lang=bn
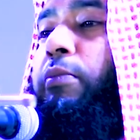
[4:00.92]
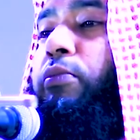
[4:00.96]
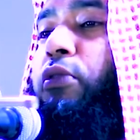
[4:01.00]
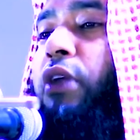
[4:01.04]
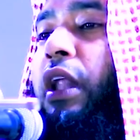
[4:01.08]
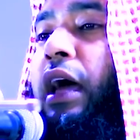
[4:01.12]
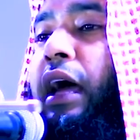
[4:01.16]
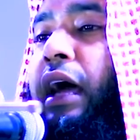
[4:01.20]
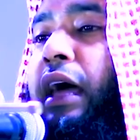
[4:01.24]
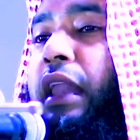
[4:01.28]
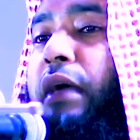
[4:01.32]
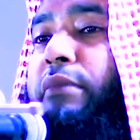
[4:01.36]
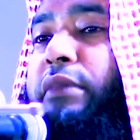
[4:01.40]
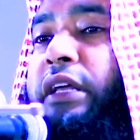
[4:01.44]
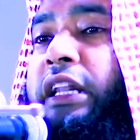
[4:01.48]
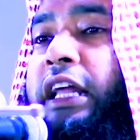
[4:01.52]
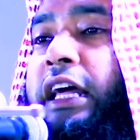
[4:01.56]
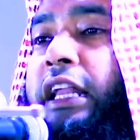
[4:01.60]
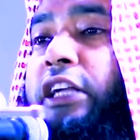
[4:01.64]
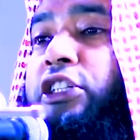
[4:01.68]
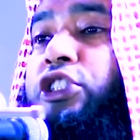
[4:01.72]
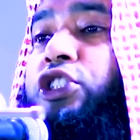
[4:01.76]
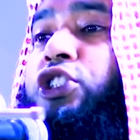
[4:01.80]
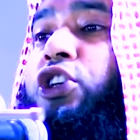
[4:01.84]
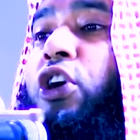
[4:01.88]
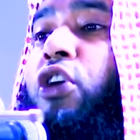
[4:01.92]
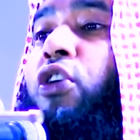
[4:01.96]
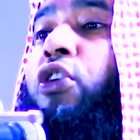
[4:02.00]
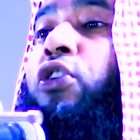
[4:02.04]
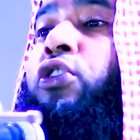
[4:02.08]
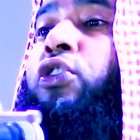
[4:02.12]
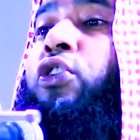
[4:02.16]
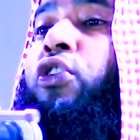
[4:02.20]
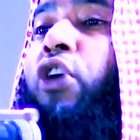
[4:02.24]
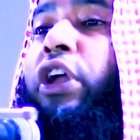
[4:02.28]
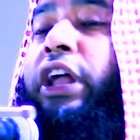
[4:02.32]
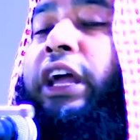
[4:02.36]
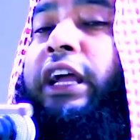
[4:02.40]
রব্বুল আলমিনের স্মরণ
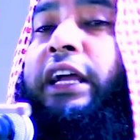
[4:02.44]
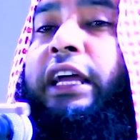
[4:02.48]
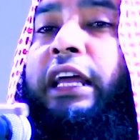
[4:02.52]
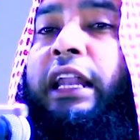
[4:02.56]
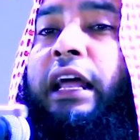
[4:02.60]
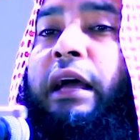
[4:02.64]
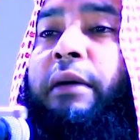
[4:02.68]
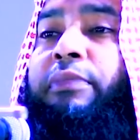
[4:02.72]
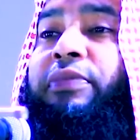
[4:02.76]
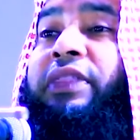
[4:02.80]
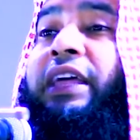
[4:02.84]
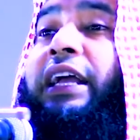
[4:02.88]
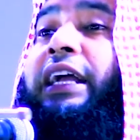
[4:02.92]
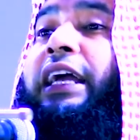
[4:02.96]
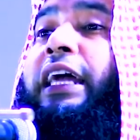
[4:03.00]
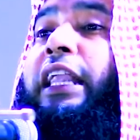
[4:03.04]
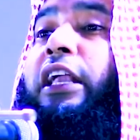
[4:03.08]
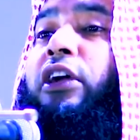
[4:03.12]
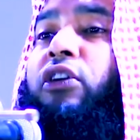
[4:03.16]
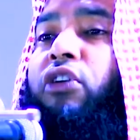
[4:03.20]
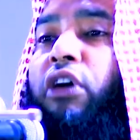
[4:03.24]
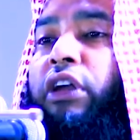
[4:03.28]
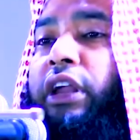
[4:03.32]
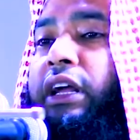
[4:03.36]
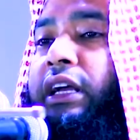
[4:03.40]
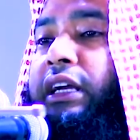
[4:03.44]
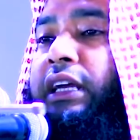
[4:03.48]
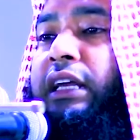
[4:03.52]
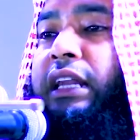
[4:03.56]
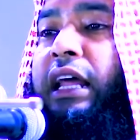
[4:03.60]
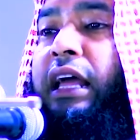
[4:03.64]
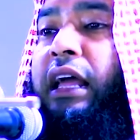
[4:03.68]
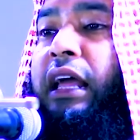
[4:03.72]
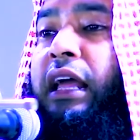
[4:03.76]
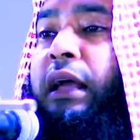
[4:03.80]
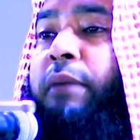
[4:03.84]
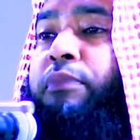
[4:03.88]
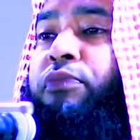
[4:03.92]
করে কিনা দিকির করে
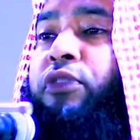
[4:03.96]
কিনা